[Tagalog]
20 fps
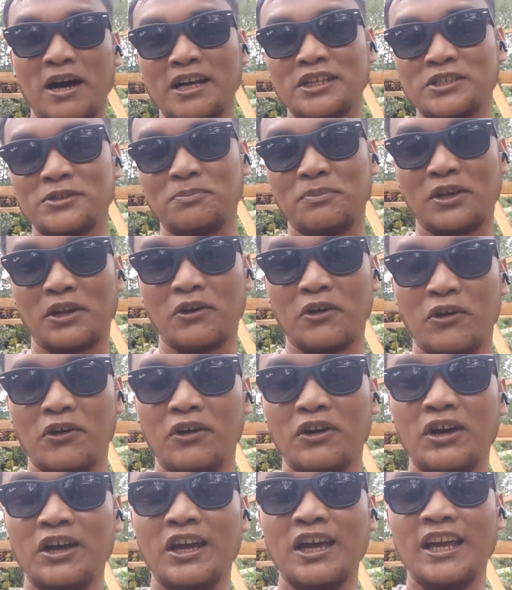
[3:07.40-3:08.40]
batch pero
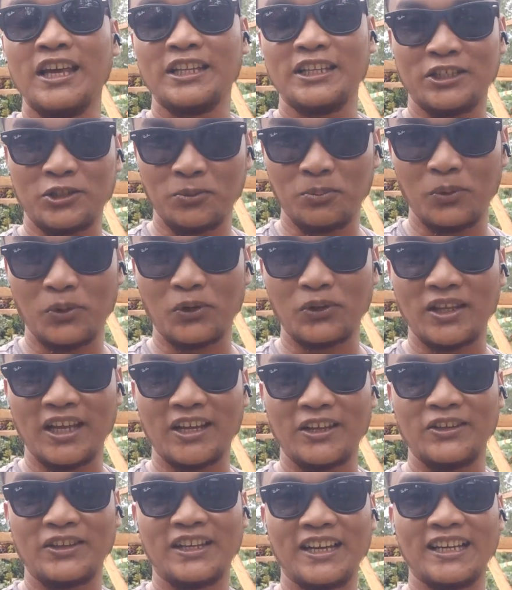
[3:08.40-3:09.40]

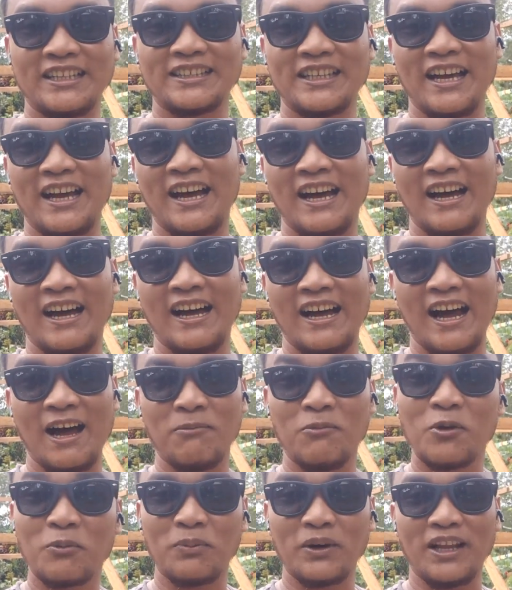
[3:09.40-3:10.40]
isuporta gid ka sa
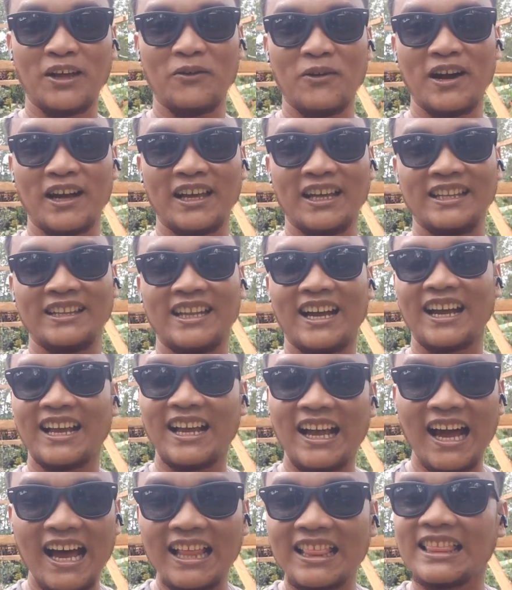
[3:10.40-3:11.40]
among padawagan.
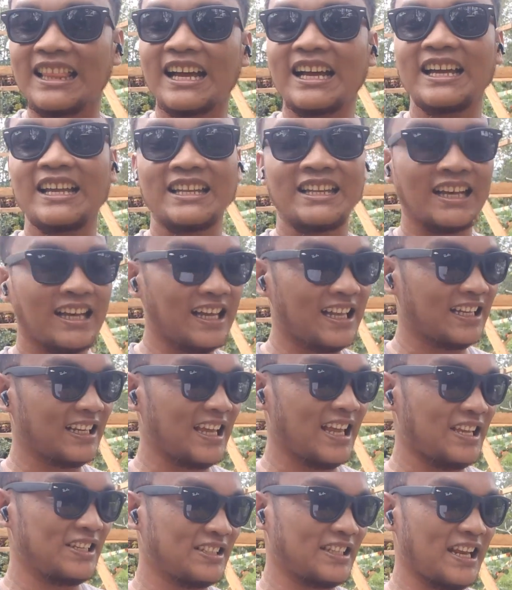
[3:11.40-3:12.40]
Daghan daghan daghan
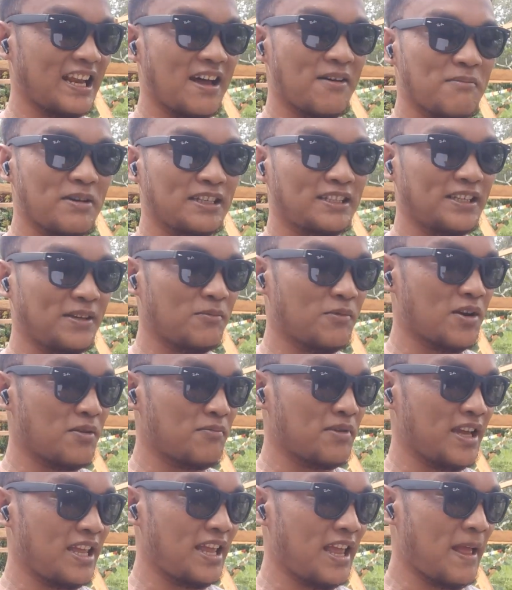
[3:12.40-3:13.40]
kay salamat sa si
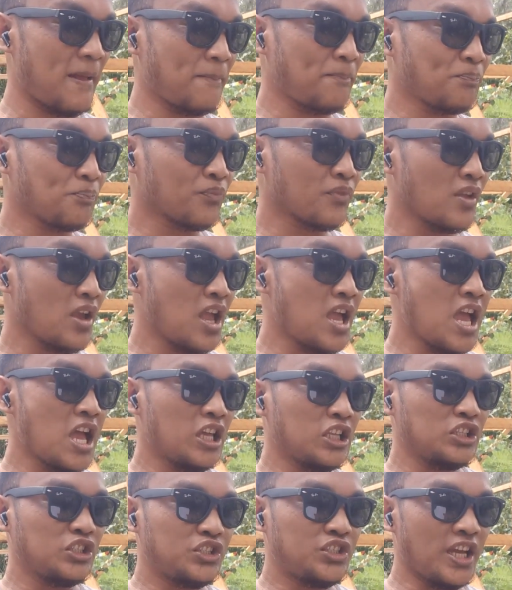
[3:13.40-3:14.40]
imong may.
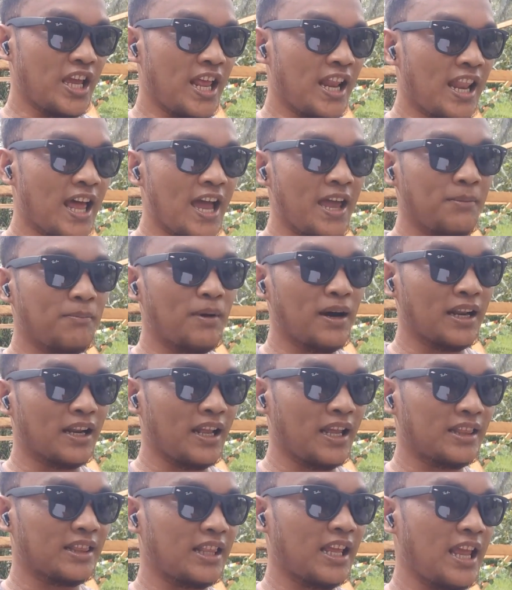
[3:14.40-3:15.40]
Jelay
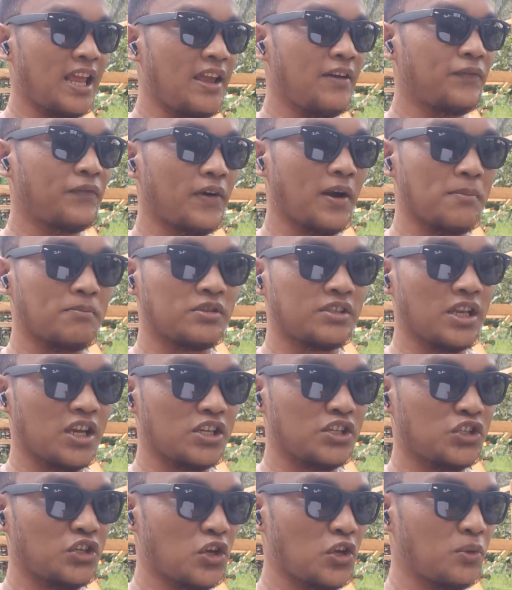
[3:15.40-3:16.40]
Barete from
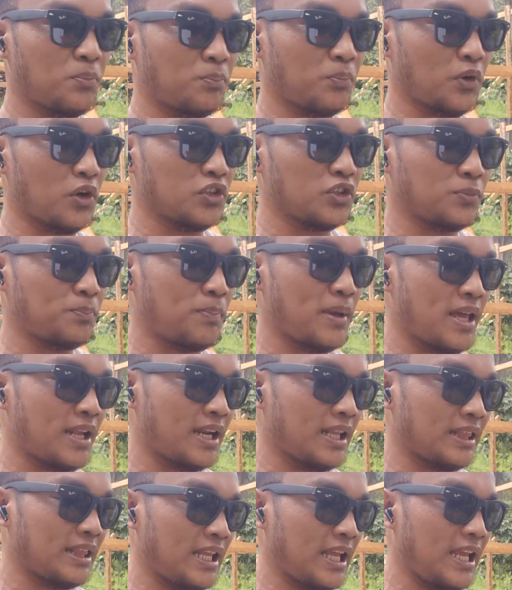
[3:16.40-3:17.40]
section
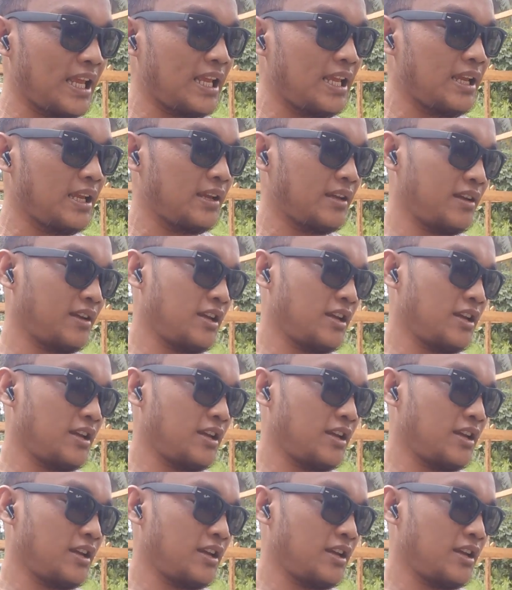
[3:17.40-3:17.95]
Prosperity.